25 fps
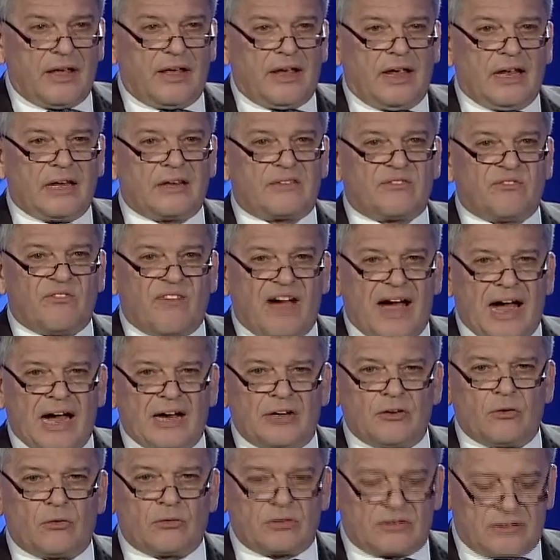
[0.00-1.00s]

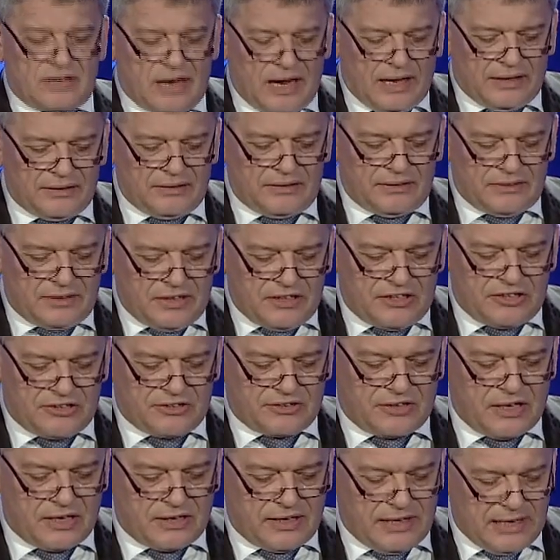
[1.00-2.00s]
Entwarnung kann
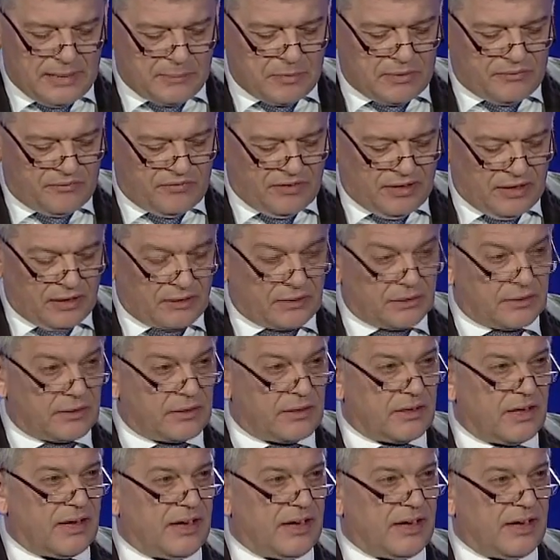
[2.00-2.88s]
nicht gegeben werden.